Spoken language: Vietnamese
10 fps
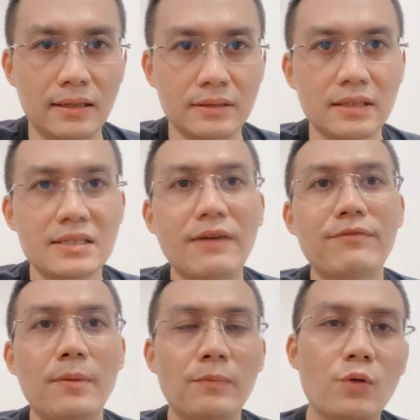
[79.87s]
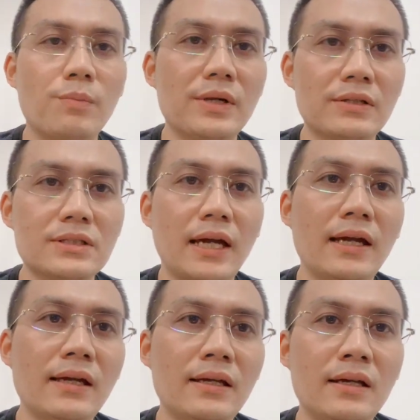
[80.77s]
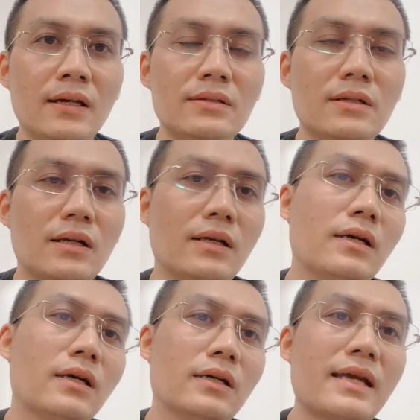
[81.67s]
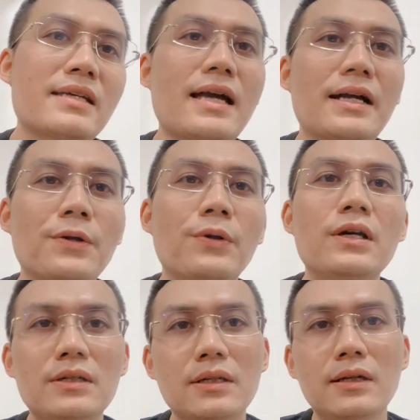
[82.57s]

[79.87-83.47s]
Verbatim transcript: những cái sản phẩm của mình nó sẽ được đa dạng nhiều hơn.